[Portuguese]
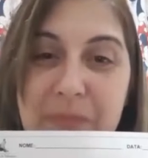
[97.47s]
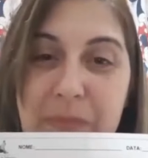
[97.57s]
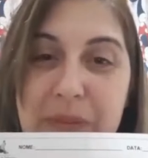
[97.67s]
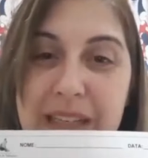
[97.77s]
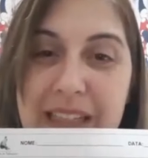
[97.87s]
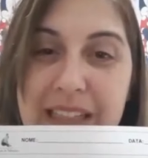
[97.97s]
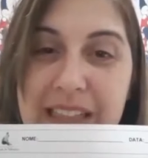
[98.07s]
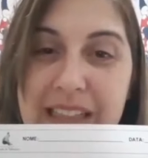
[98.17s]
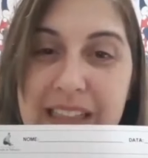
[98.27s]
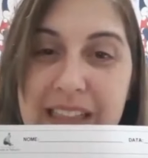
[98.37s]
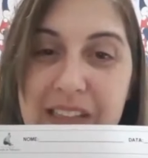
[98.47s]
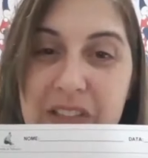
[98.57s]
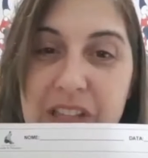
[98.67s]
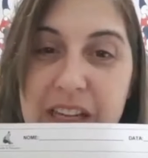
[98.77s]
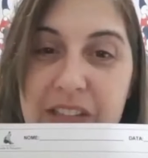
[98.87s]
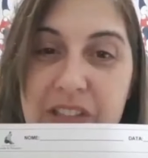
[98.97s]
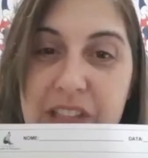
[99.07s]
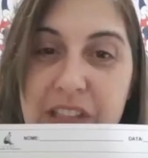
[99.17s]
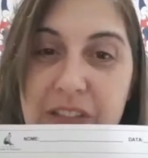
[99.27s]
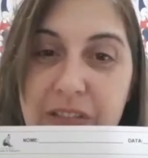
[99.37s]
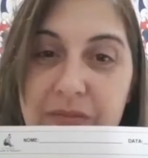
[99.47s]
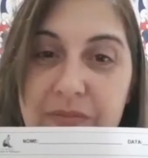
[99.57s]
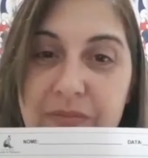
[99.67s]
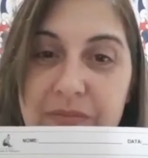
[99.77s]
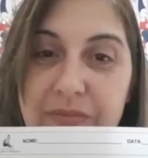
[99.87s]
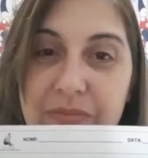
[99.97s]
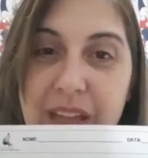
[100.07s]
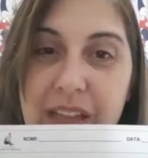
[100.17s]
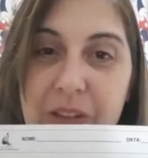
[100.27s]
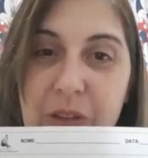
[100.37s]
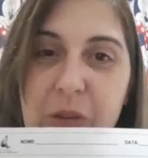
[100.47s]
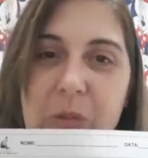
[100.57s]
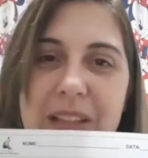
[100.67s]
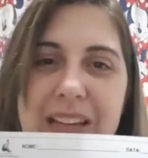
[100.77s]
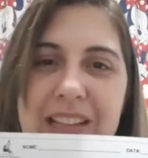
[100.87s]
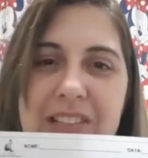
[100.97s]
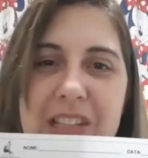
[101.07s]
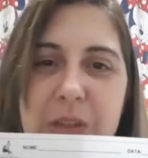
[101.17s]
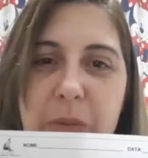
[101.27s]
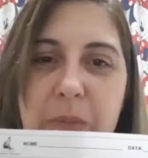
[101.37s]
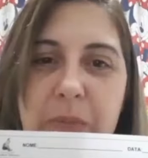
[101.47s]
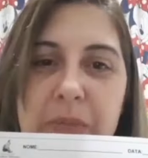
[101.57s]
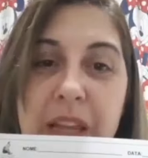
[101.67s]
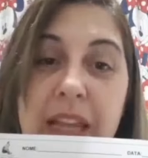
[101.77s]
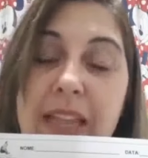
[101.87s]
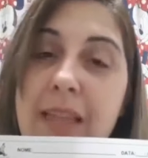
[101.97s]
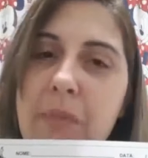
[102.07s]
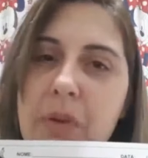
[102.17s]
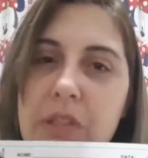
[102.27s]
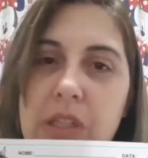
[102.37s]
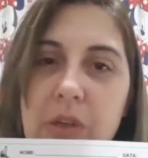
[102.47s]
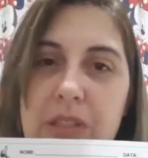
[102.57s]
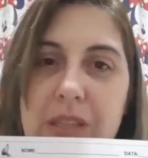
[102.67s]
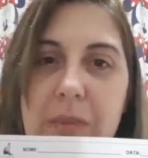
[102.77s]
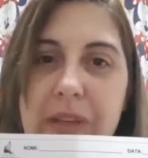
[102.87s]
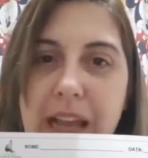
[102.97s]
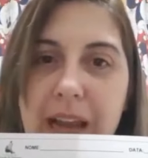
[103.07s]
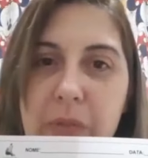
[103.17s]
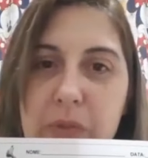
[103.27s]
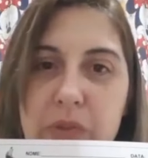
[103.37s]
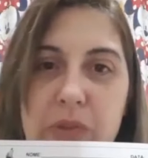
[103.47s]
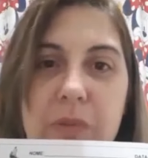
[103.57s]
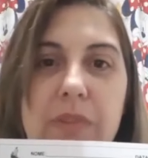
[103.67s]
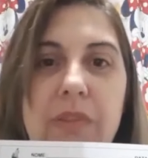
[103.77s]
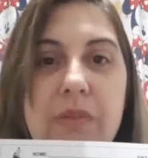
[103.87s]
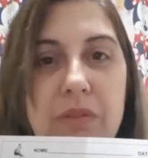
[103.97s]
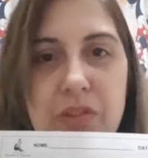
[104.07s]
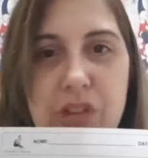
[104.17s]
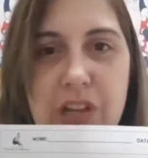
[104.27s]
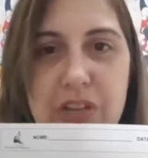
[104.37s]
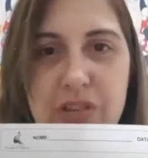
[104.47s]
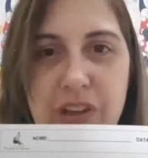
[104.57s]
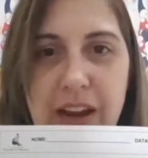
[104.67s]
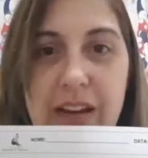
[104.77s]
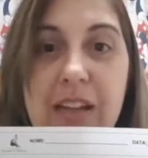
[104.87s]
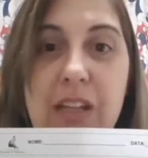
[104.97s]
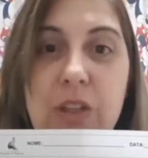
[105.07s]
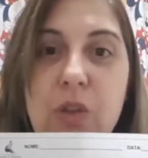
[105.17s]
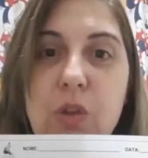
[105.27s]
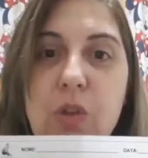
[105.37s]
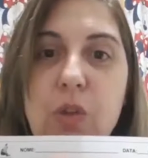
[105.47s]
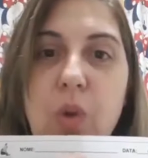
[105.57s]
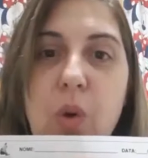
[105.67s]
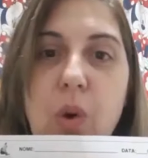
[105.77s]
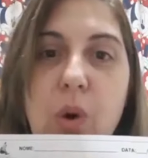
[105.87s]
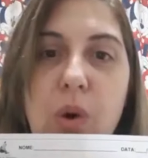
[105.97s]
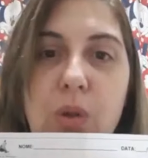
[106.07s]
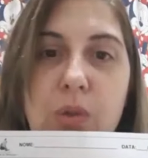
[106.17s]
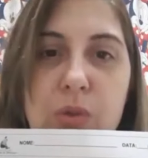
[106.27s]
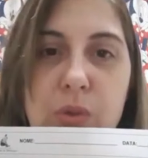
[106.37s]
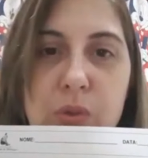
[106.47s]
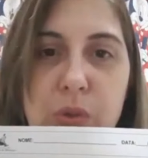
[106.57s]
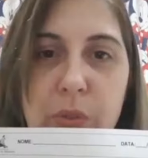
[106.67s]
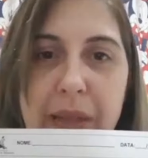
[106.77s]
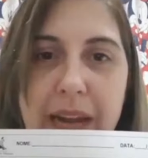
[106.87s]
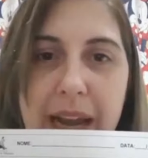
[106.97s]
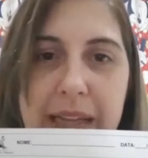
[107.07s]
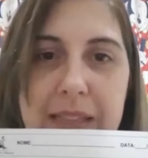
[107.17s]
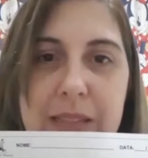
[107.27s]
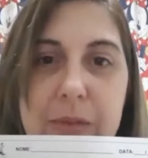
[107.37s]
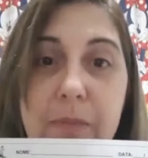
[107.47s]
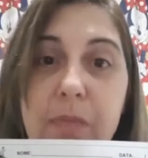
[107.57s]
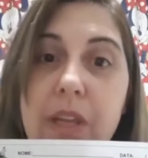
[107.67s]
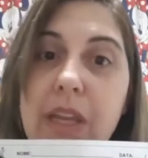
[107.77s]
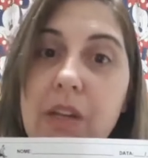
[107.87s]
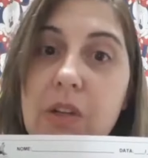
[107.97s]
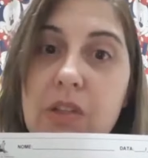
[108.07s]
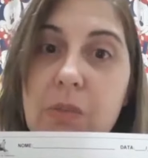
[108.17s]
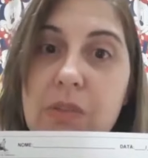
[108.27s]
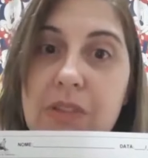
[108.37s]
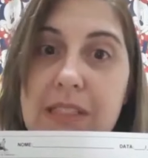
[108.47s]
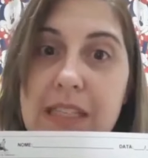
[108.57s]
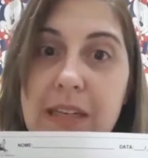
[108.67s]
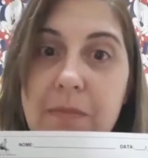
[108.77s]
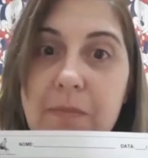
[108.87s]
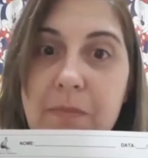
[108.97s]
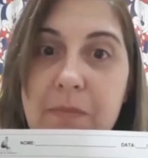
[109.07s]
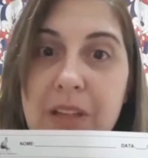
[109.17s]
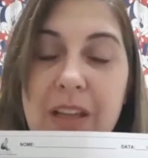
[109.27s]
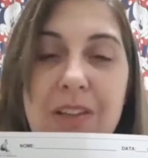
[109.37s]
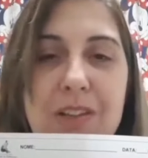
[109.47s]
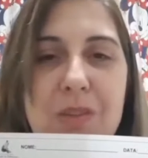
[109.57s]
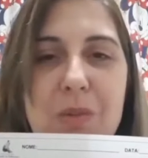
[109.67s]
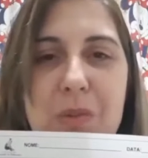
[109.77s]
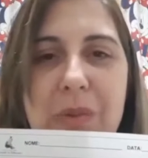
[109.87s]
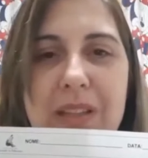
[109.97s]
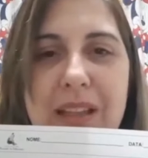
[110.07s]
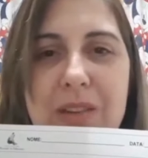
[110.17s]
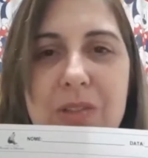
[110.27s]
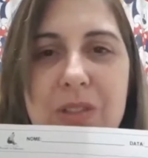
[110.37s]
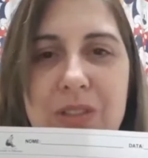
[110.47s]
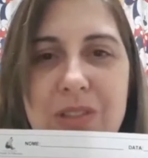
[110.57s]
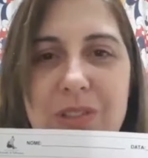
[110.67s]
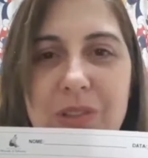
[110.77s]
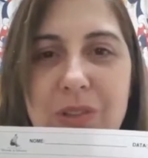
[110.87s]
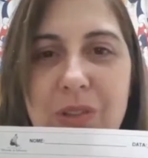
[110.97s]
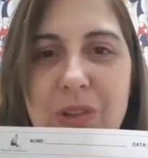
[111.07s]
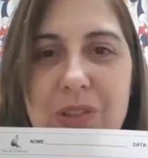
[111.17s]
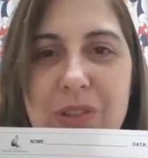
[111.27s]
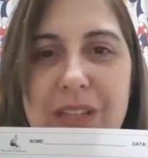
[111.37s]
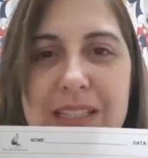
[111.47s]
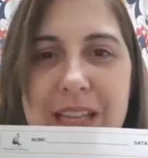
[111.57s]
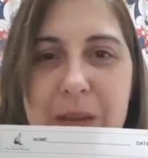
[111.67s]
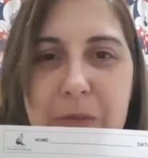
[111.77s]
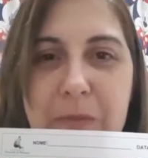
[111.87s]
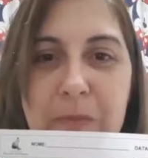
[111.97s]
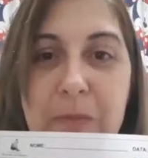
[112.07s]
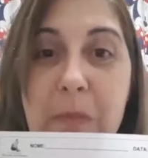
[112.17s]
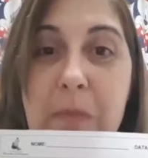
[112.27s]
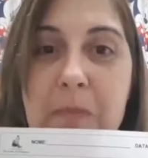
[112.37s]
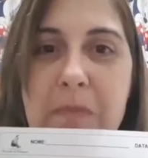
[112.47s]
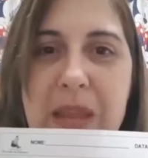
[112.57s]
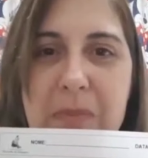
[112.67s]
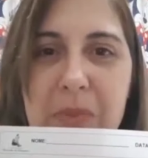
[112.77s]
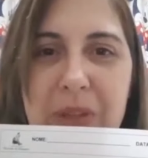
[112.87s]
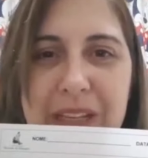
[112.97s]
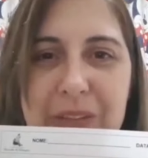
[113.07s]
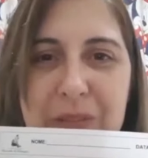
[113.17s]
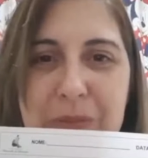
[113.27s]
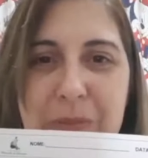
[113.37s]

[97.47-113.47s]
Pinta direitinho dentro do quadradinho. Depois que nós terminarmos de achar todos os numerais, o que, que nós vamos fazer? Nós vamos pintar os nosso o nosso desenho bem bonito.